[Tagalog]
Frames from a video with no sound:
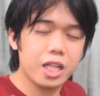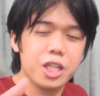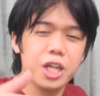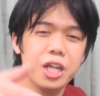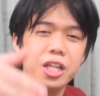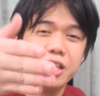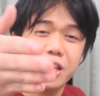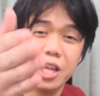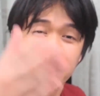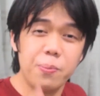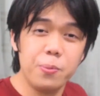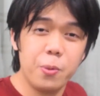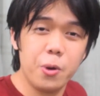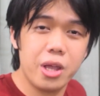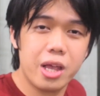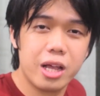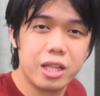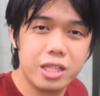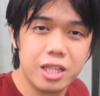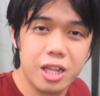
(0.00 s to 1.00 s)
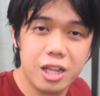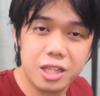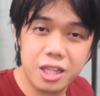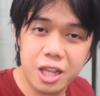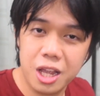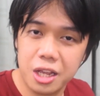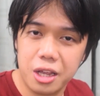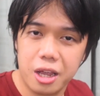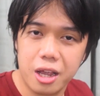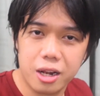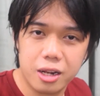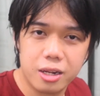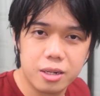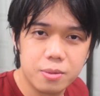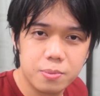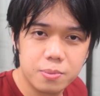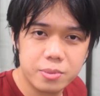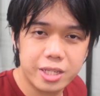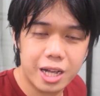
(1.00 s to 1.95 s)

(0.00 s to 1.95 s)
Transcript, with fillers: At hindi po yan titigil